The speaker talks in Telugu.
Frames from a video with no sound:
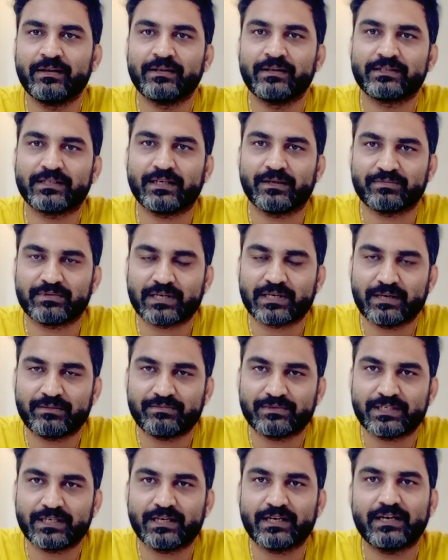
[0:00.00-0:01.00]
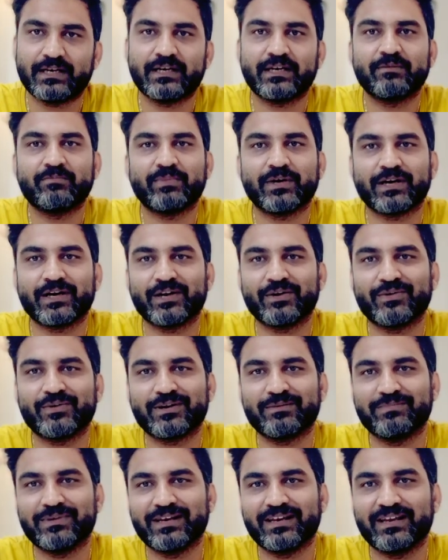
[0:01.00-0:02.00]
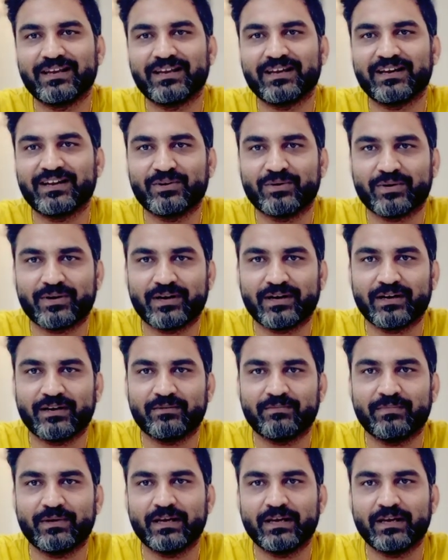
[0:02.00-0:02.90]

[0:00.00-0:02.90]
సబ్స్క్రైబ్ చేయండి పక్కనే ఉన్న బెల్ ఐకాన్ నొక్కండి